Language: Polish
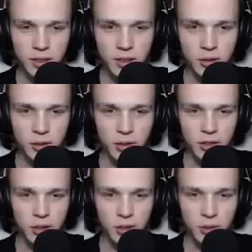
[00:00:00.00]
Tu
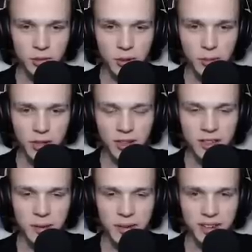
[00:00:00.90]
jednego lodu nie ma, ale
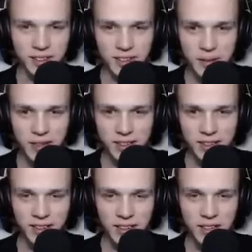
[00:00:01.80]
damy radę, damy radę.
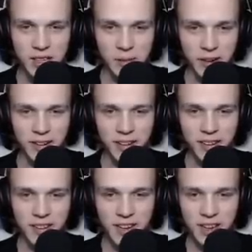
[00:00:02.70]
Dobra,
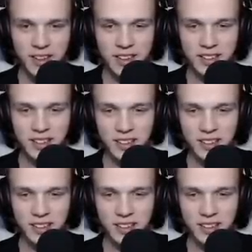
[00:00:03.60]
ja idę na ten